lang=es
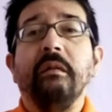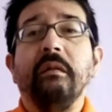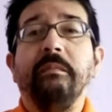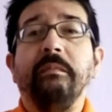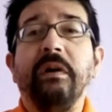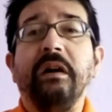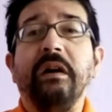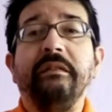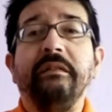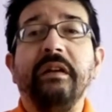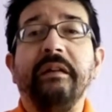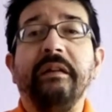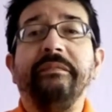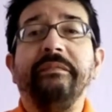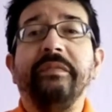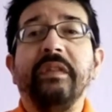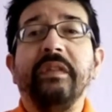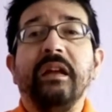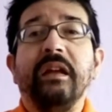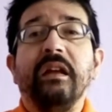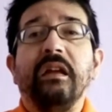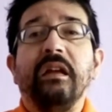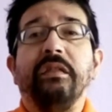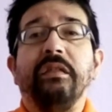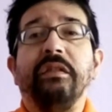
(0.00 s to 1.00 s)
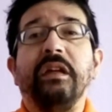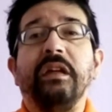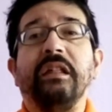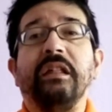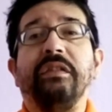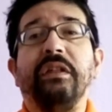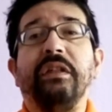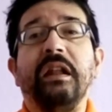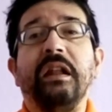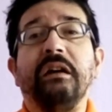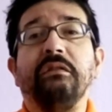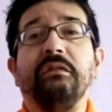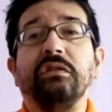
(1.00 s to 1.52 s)
Pues bien, si,
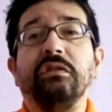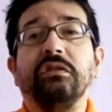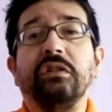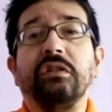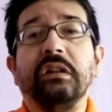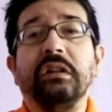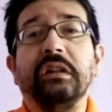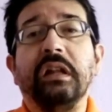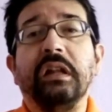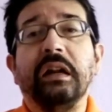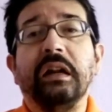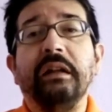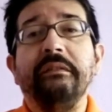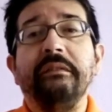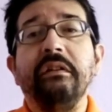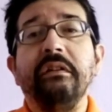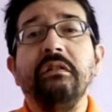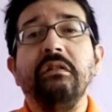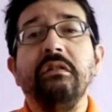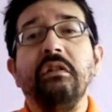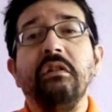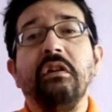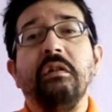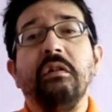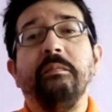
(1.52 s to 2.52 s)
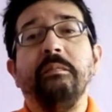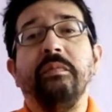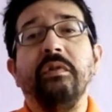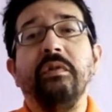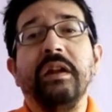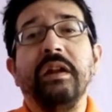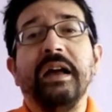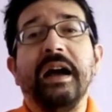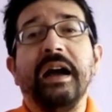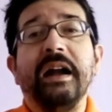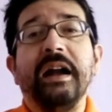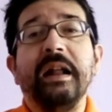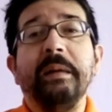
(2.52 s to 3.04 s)
si les gustó esta review,
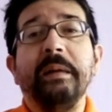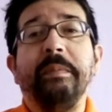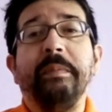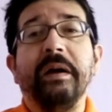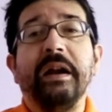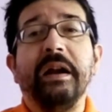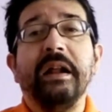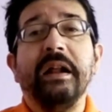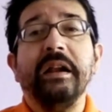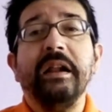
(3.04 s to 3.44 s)
pulgares para